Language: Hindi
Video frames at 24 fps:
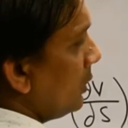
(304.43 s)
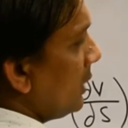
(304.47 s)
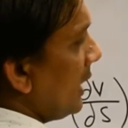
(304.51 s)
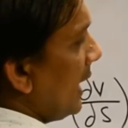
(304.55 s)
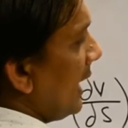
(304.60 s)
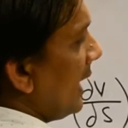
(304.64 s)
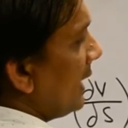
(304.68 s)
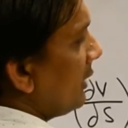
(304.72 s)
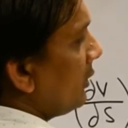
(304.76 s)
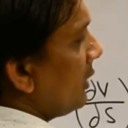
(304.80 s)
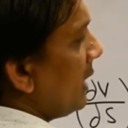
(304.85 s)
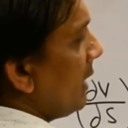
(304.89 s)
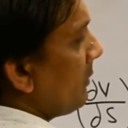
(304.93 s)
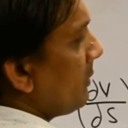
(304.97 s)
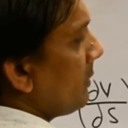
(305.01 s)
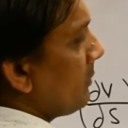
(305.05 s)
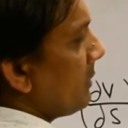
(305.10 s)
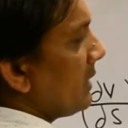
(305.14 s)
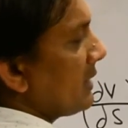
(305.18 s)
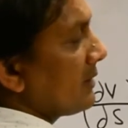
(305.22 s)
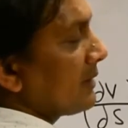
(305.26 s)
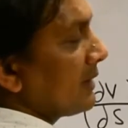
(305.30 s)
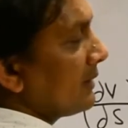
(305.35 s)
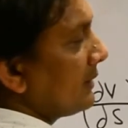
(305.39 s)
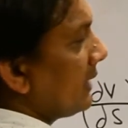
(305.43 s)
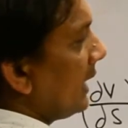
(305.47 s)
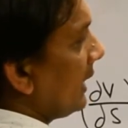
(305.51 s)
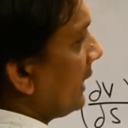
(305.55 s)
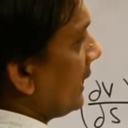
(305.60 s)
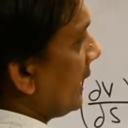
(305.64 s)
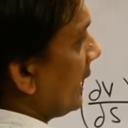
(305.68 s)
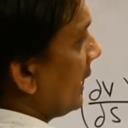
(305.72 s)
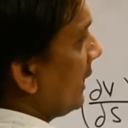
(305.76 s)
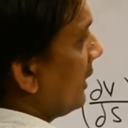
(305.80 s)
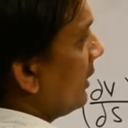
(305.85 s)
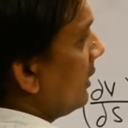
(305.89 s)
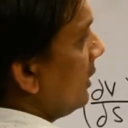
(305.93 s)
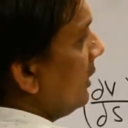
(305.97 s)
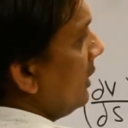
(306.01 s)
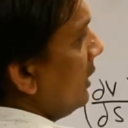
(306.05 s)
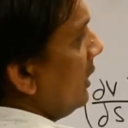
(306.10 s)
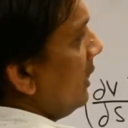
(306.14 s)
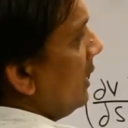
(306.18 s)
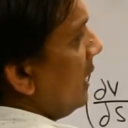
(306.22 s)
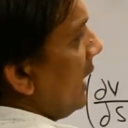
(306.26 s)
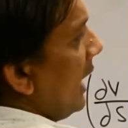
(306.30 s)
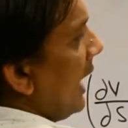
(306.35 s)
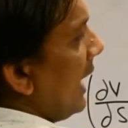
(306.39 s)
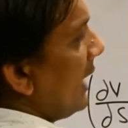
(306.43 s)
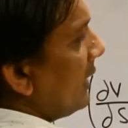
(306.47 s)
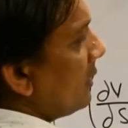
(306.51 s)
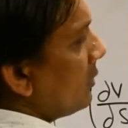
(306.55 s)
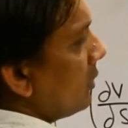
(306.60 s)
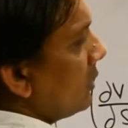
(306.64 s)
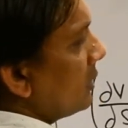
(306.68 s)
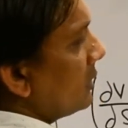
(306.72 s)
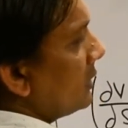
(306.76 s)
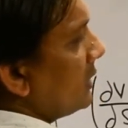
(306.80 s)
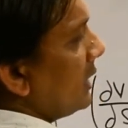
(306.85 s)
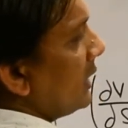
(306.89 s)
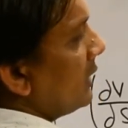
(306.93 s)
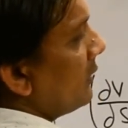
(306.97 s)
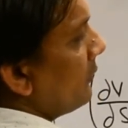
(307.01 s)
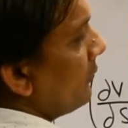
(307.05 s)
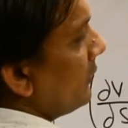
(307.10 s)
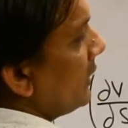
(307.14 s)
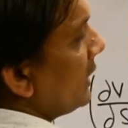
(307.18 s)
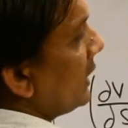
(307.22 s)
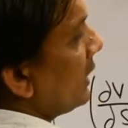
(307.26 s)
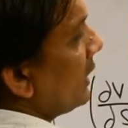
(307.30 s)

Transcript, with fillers: जा रहा है तो यहाँ पे प्लस का साइन है एट कॉन्स्टेंट वी